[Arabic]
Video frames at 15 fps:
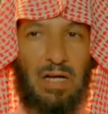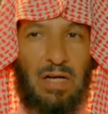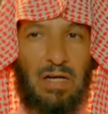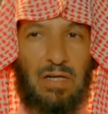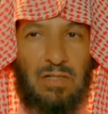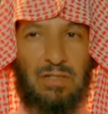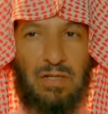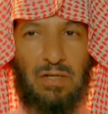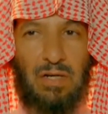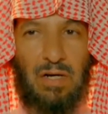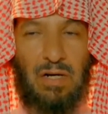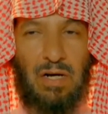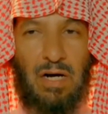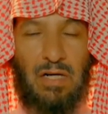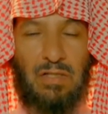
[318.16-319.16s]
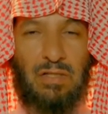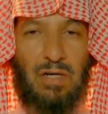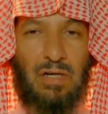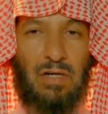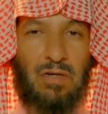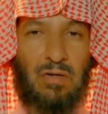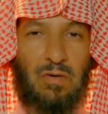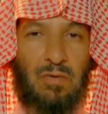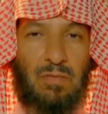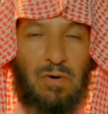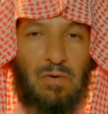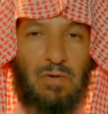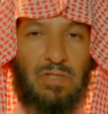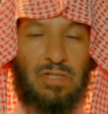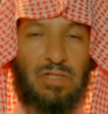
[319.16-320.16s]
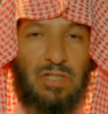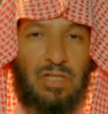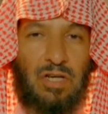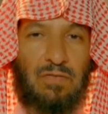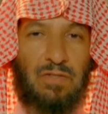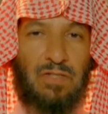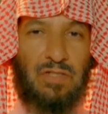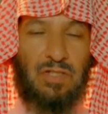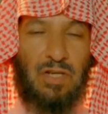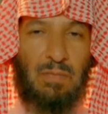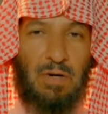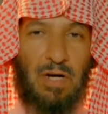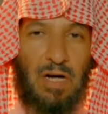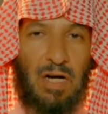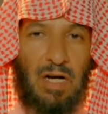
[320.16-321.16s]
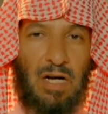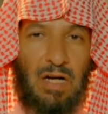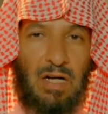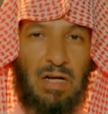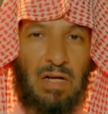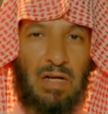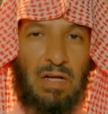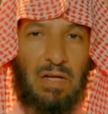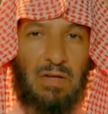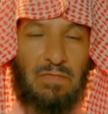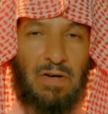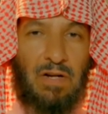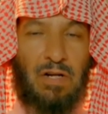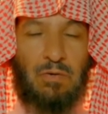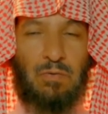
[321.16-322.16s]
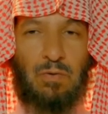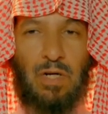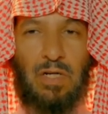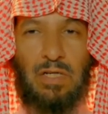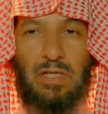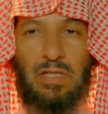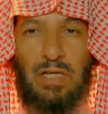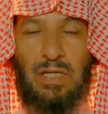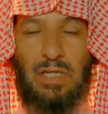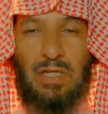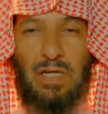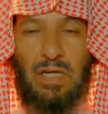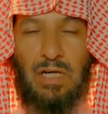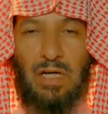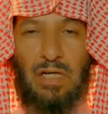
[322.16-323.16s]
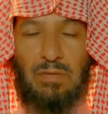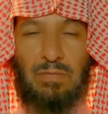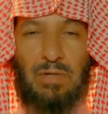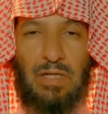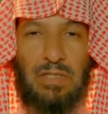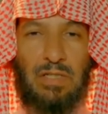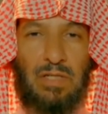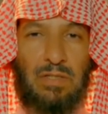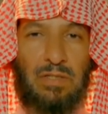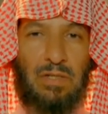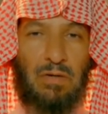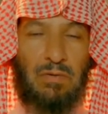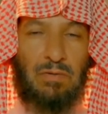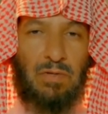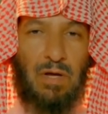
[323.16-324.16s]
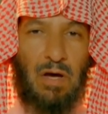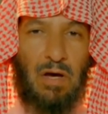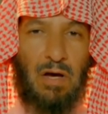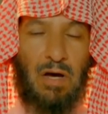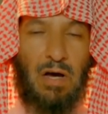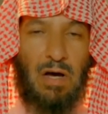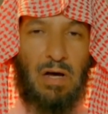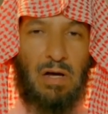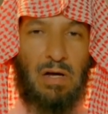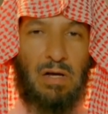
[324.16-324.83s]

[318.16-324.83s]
قد نرى تقلب وجهك في السماء فلنولينك قبلة ترضاها